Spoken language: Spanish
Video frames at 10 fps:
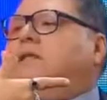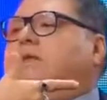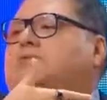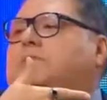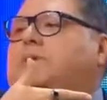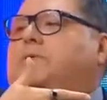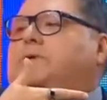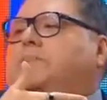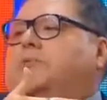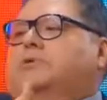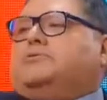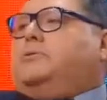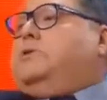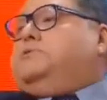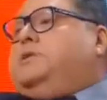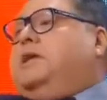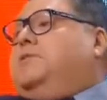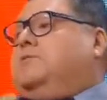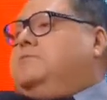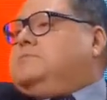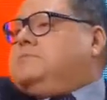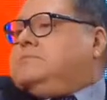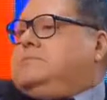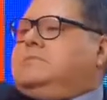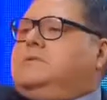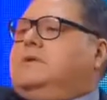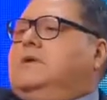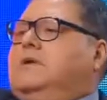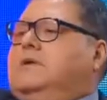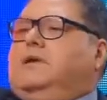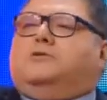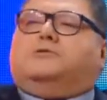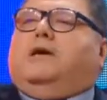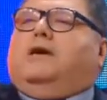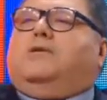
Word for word: en el suero y por eso estoy alucinando. Y entonces